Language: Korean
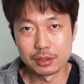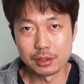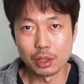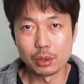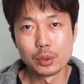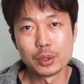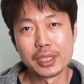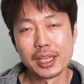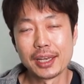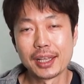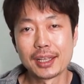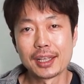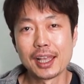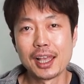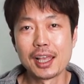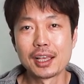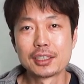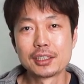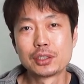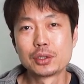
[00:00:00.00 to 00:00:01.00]
써놓을
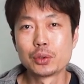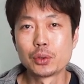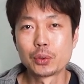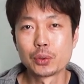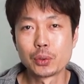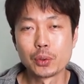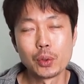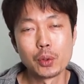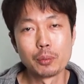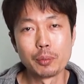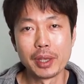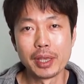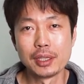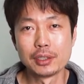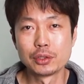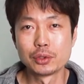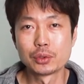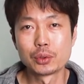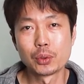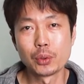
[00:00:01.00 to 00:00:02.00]
테니까 그쪽으로 메일
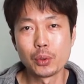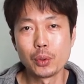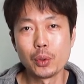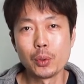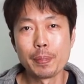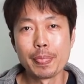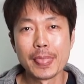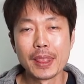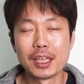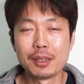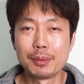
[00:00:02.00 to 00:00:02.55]
주소로